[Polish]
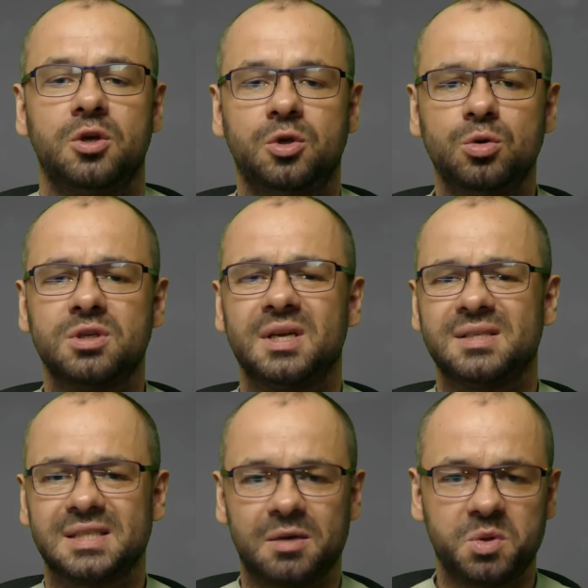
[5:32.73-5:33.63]
już na
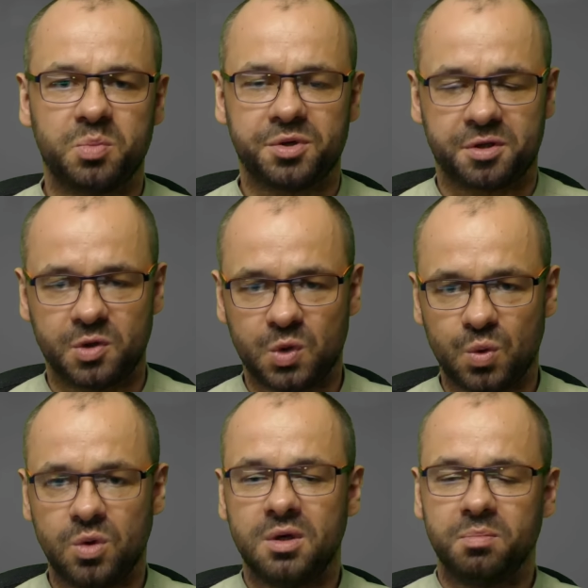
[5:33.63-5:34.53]
samym
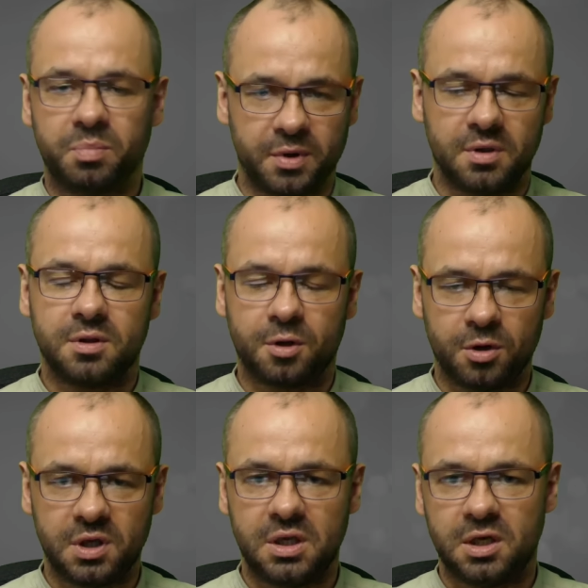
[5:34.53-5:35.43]
początku Y,
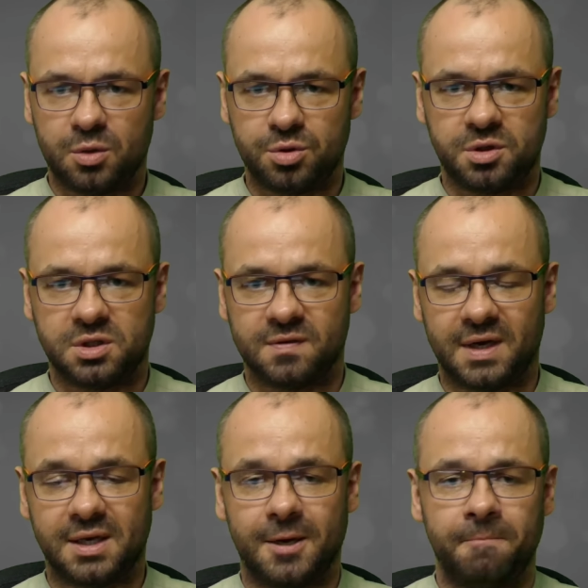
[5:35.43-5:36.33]
drogi ich
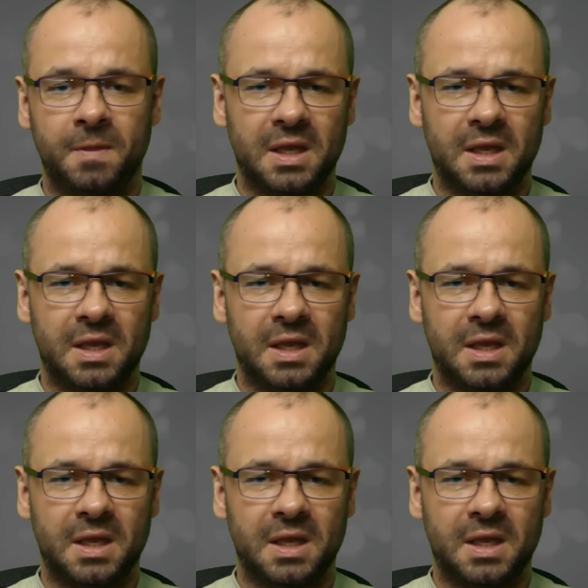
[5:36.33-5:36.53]
różnicowania.